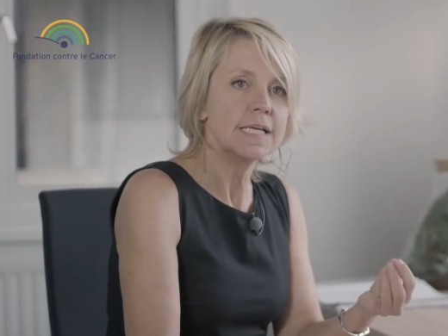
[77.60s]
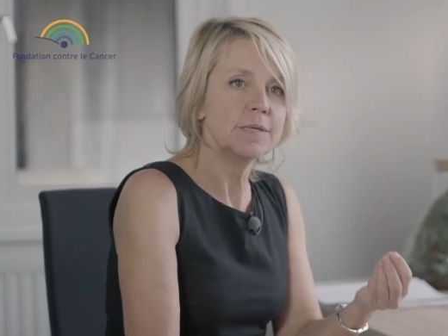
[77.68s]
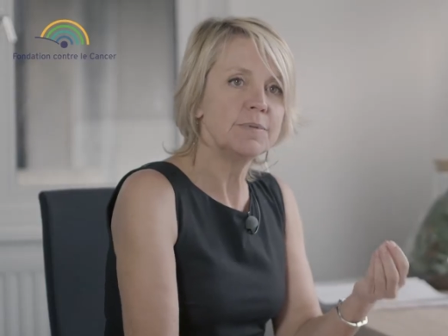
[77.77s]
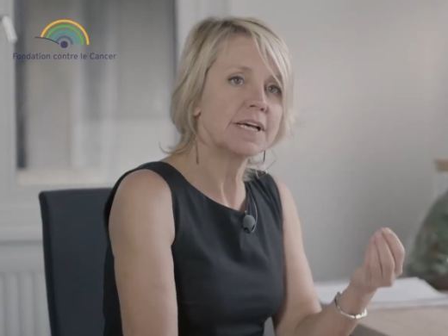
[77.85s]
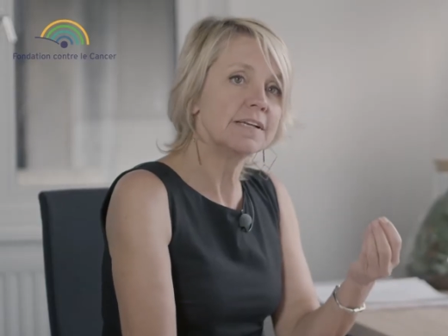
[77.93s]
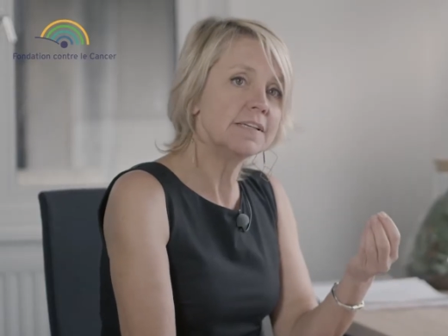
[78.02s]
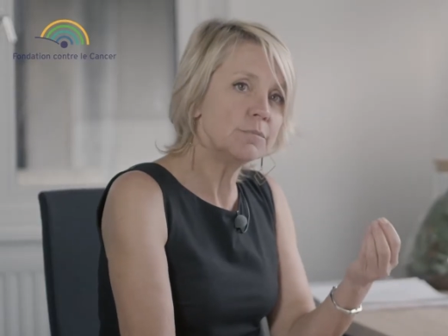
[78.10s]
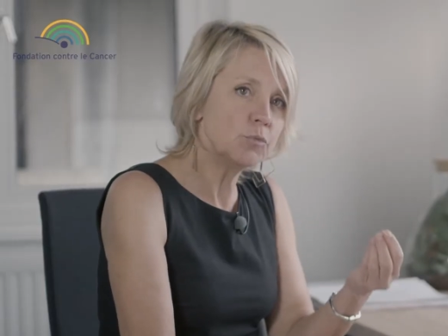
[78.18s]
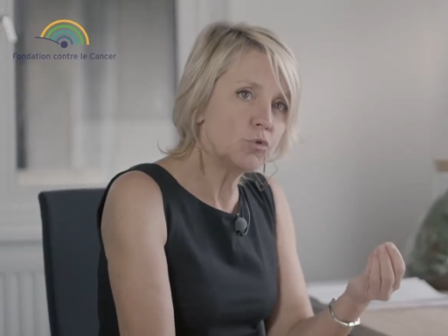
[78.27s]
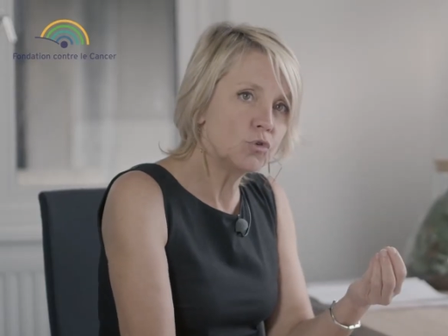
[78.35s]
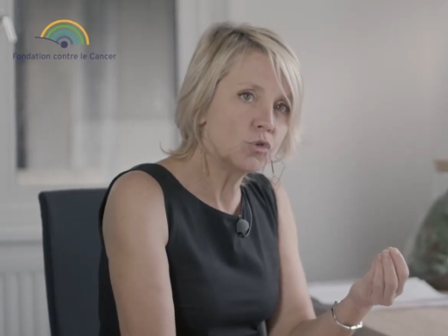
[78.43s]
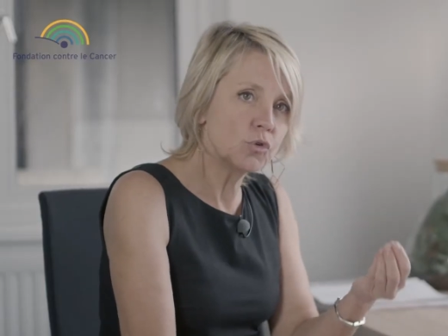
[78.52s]
Eh bien,
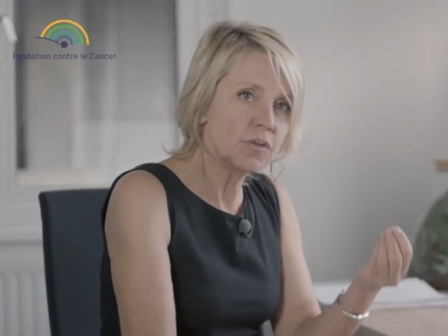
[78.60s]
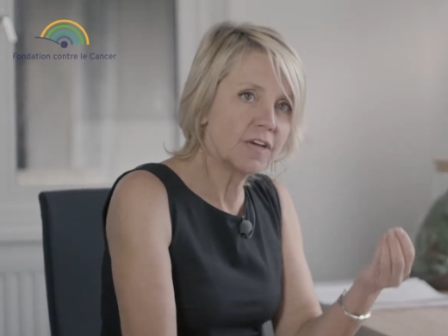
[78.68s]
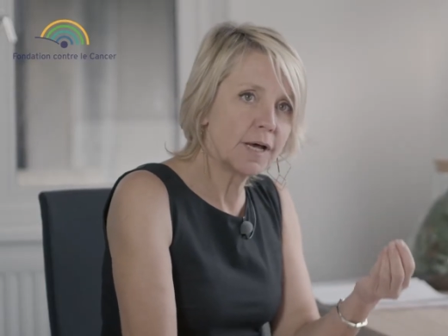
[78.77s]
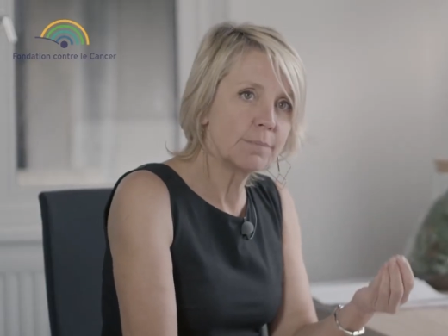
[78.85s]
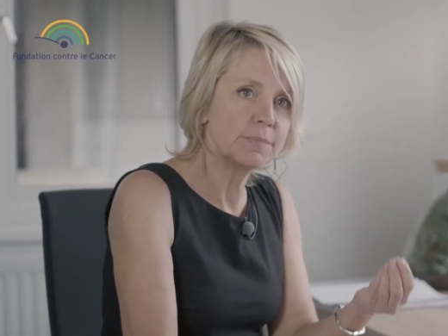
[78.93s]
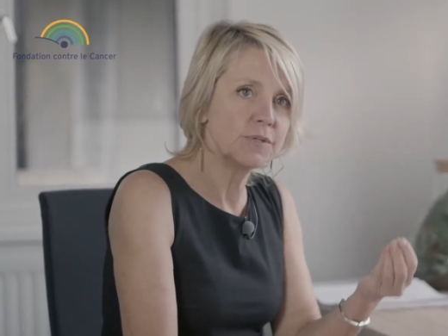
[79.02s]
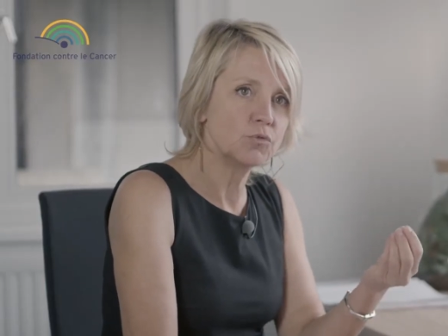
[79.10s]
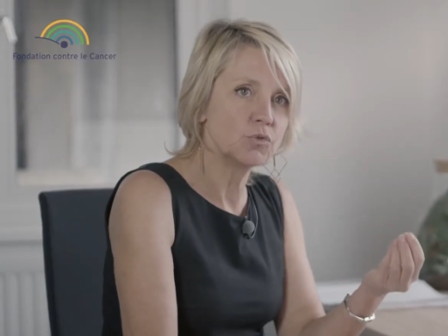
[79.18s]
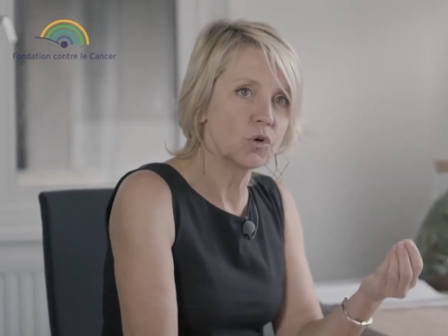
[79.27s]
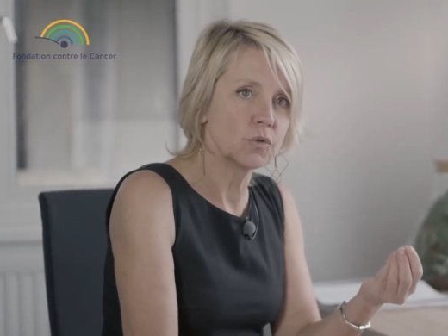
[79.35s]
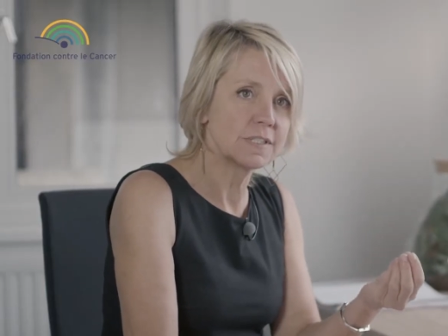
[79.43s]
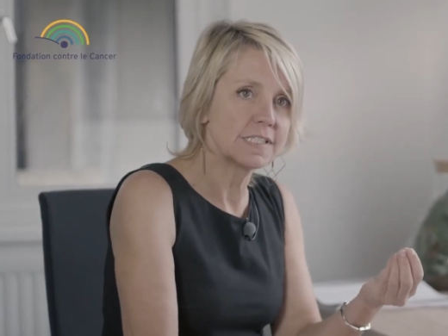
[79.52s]
l'immunothérapie
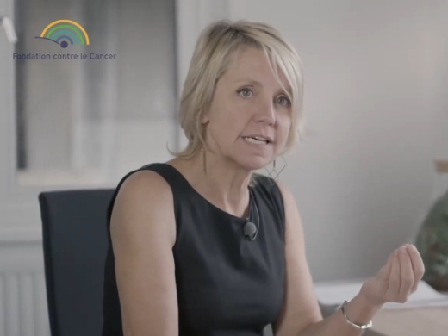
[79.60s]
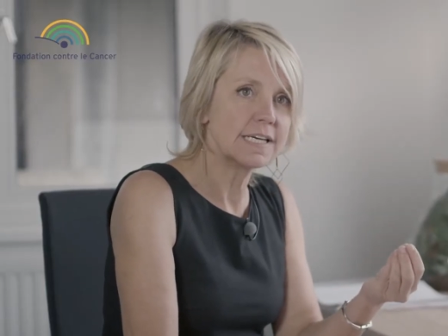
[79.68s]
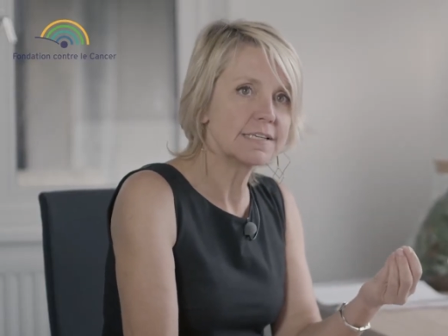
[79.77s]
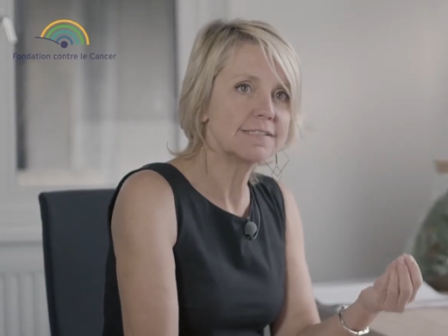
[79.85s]
du cancer,